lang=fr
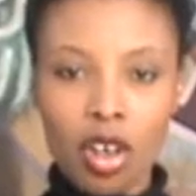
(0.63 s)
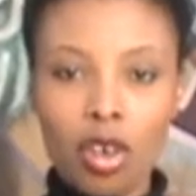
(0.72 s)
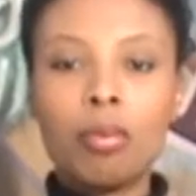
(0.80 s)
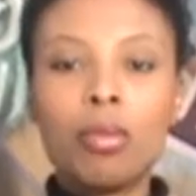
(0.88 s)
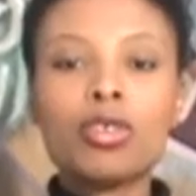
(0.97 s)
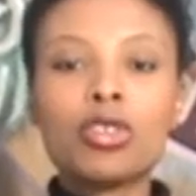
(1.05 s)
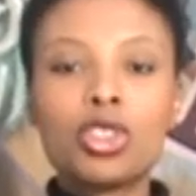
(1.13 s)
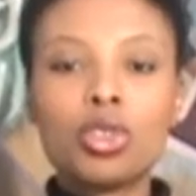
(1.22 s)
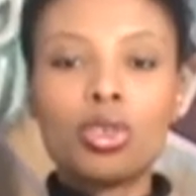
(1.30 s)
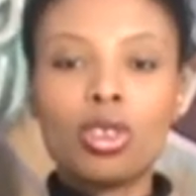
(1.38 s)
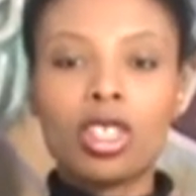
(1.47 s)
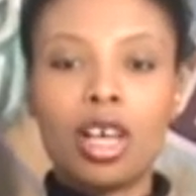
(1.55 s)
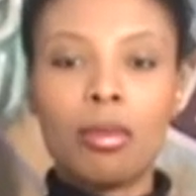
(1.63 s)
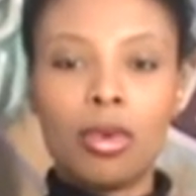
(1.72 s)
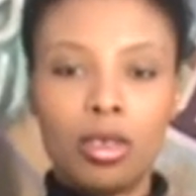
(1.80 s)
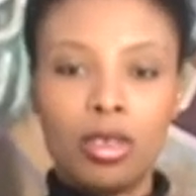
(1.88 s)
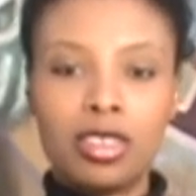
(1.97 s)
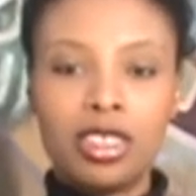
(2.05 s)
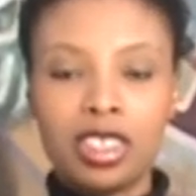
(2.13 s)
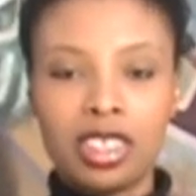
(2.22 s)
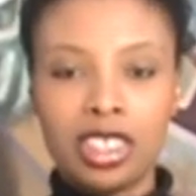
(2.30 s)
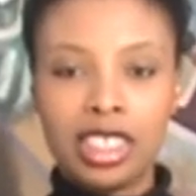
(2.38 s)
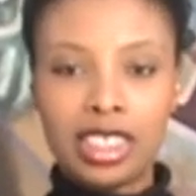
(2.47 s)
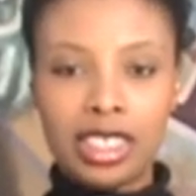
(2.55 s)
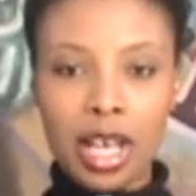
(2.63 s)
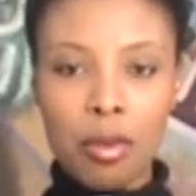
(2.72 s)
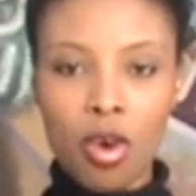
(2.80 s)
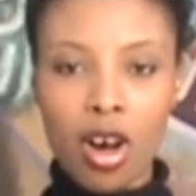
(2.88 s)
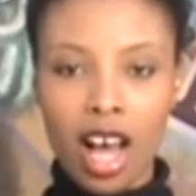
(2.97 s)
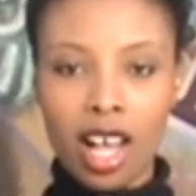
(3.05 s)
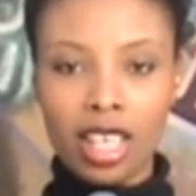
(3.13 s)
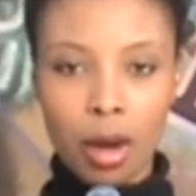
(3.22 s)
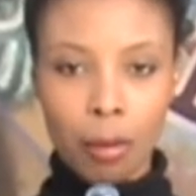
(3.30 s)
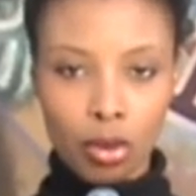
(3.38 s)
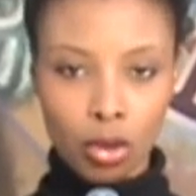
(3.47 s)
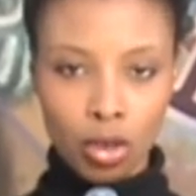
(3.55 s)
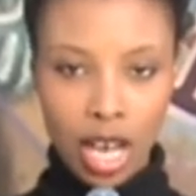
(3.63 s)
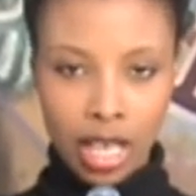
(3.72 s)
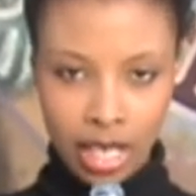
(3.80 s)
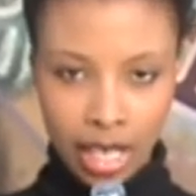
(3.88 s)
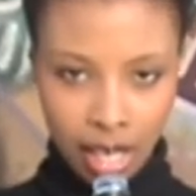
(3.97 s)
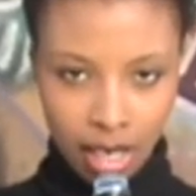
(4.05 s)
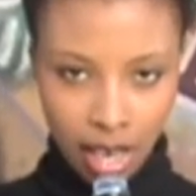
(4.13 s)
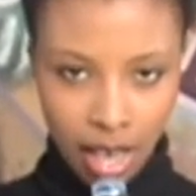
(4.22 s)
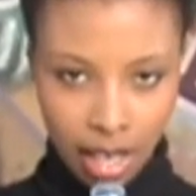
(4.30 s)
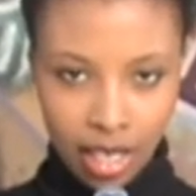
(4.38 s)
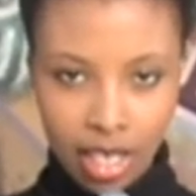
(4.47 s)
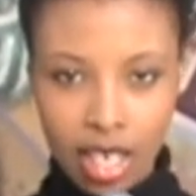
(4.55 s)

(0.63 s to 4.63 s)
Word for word: Bonjour La monde, c'est moi la Bruja Negra,